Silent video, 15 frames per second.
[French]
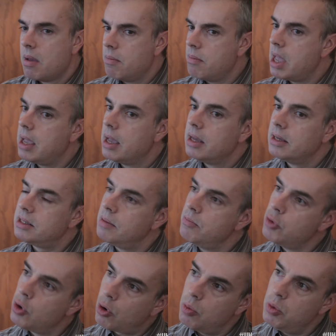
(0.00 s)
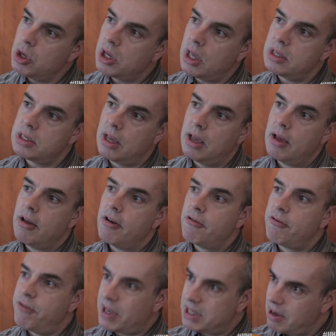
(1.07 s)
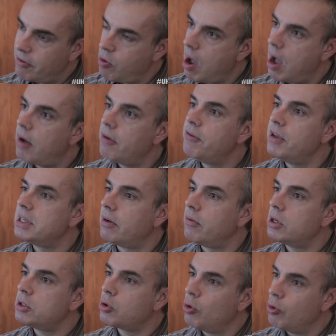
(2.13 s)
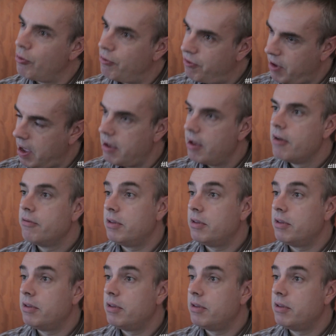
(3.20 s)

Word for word: mais c'est mieux communiquer, c'est faire savoir, faire savoir ce que l'on fait,